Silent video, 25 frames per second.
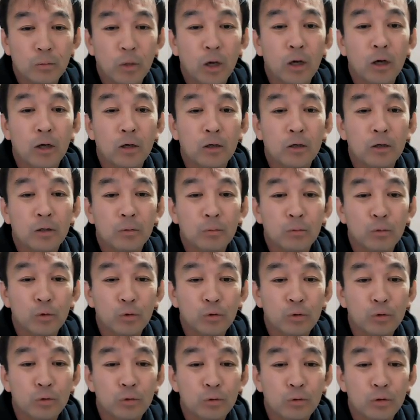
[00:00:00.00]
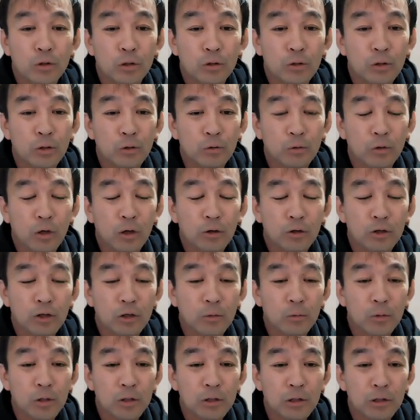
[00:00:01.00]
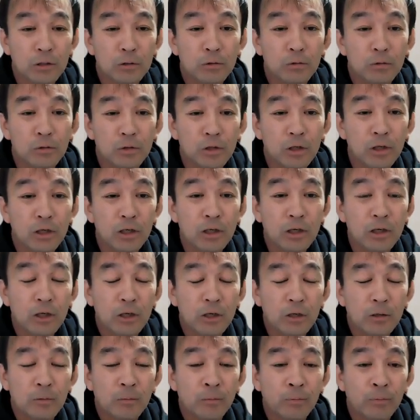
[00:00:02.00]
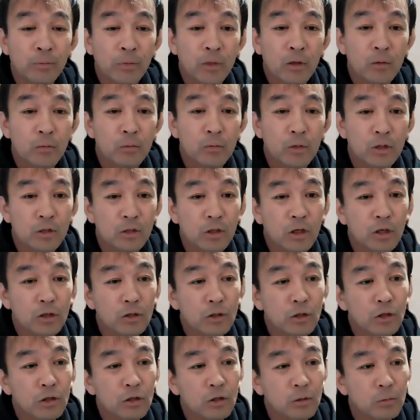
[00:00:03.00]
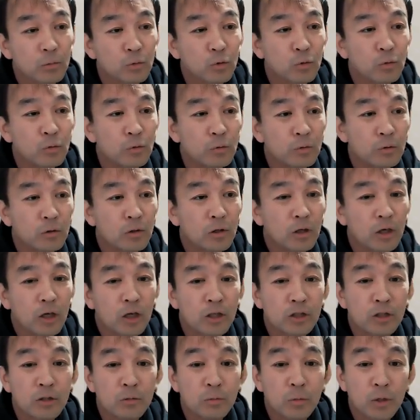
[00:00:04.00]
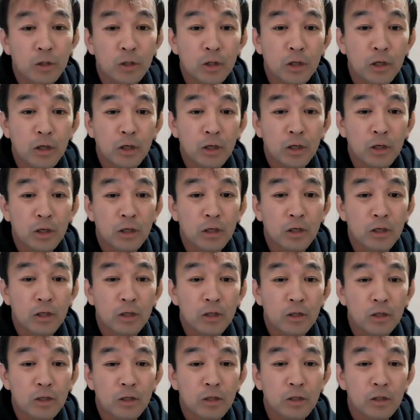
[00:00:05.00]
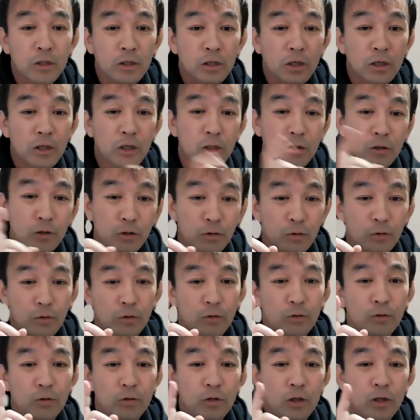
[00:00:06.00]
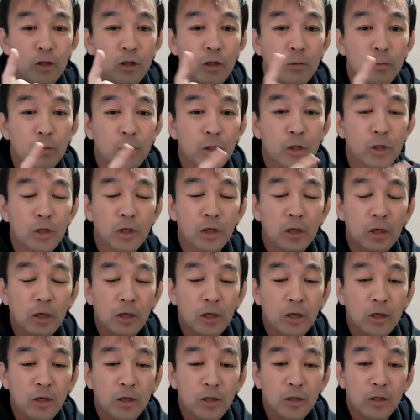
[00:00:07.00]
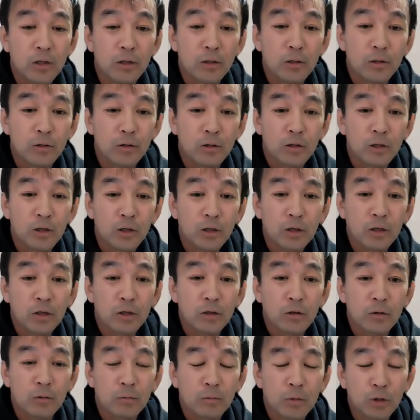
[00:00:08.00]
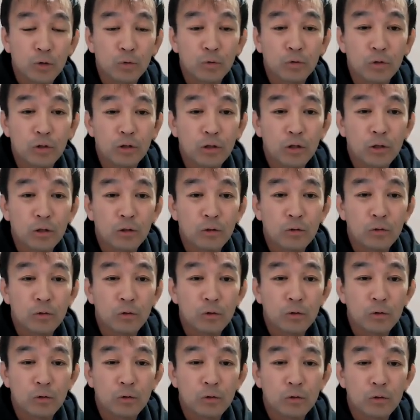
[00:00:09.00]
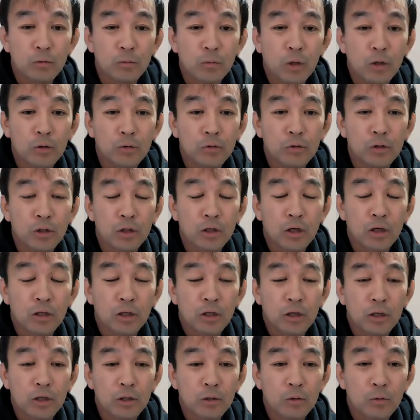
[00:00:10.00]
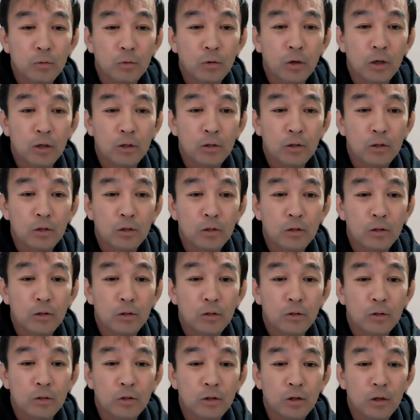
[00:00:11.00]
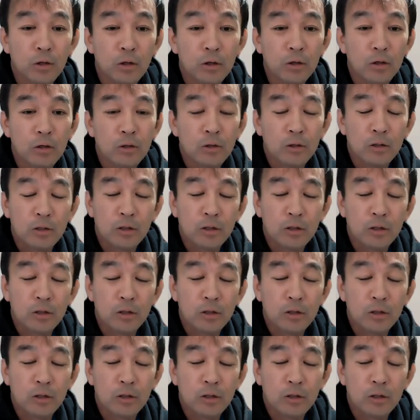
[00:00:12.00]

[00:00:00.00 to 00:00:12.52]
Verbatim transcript: 目標設定とかを決めてるんで、最低でも始めて1ヶ月続けてみて、で、それでうまくいかないとかで、